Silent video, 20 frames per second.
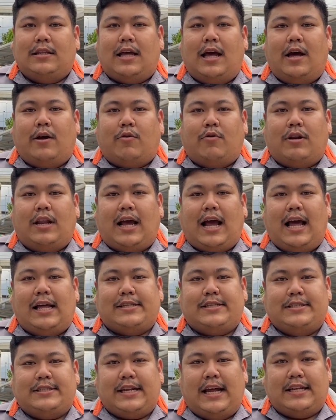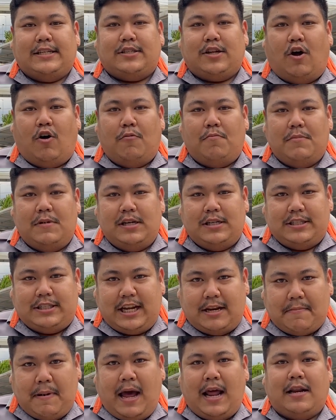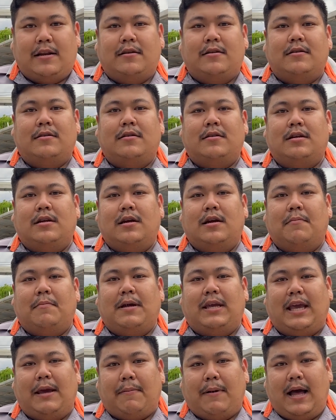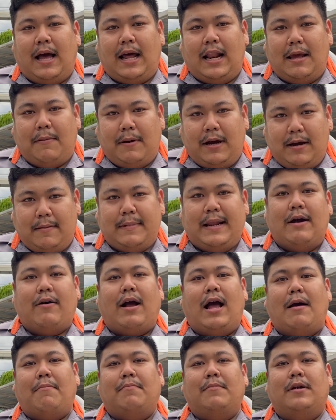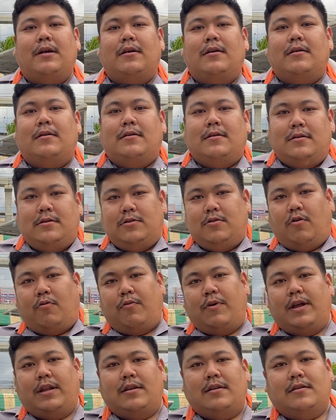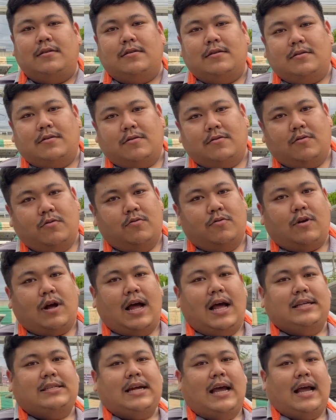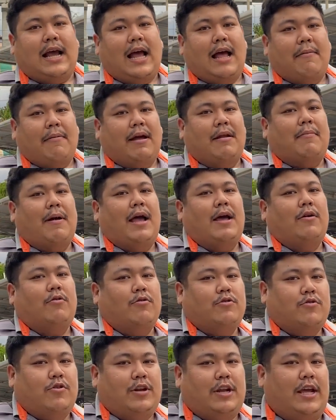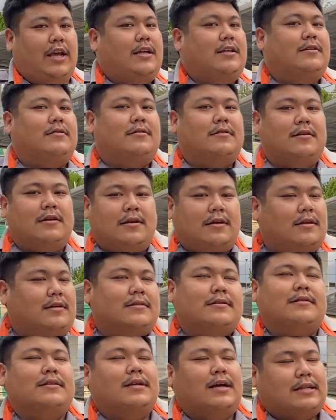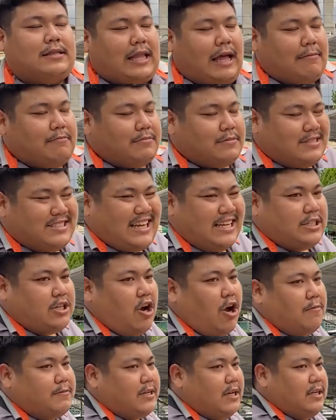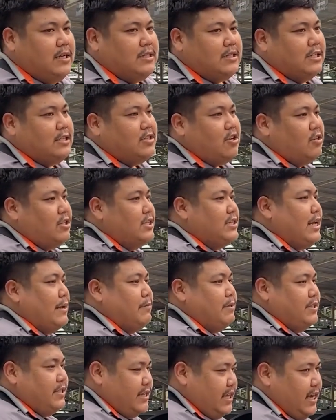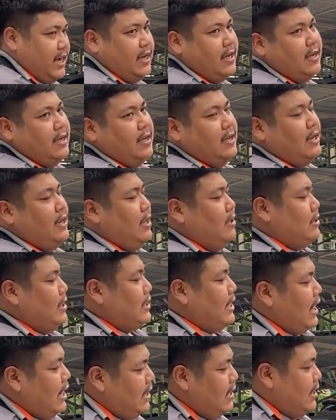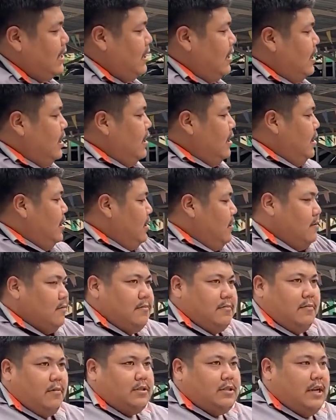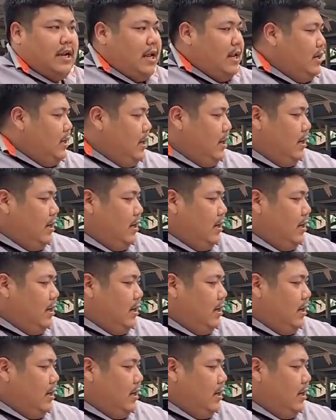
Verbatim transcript: ได้รถราคา สี่แสนสองหมื่นเจ็ดพัน ไม่เก็บค่าอะไรเพิ่มแล้วครับยกเว้นคุณลูกค้าจ่ายค่าประกันภัยรถยนต์เองเลือกตามใจชอบชั้นหนึ่งชั้นสองชั้นสามชั้นสี่แล้วแต่ท่านเลยเพราะฉะนั้น